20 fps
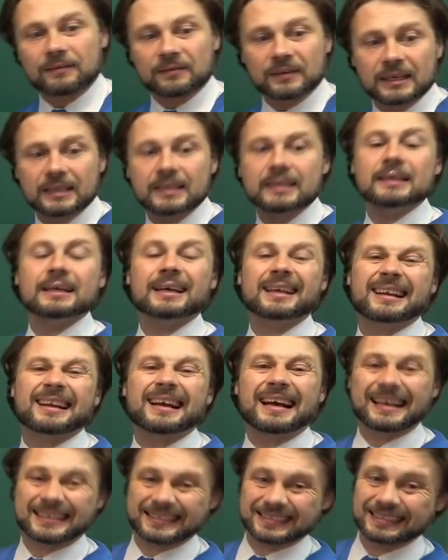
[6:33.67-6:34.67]
или
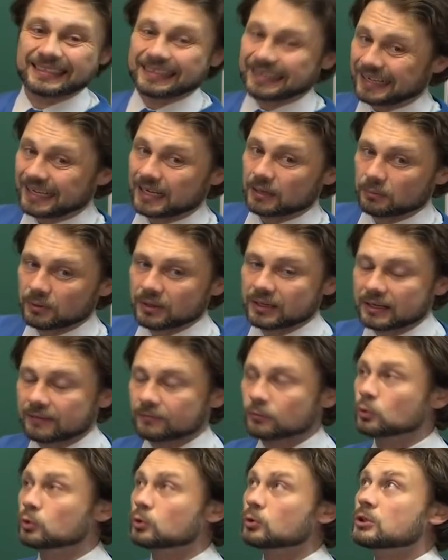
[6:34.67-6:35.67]
разный как бы граф,
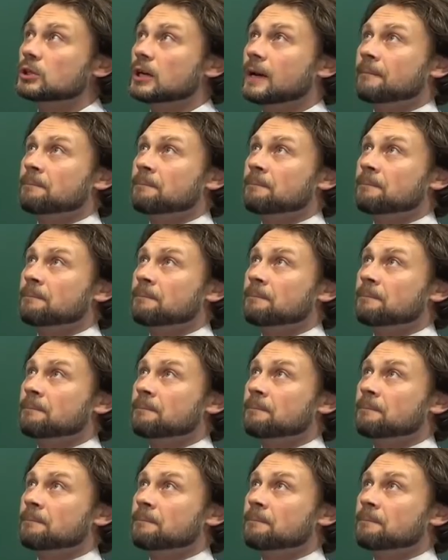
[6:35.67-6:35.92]
ну, то есть,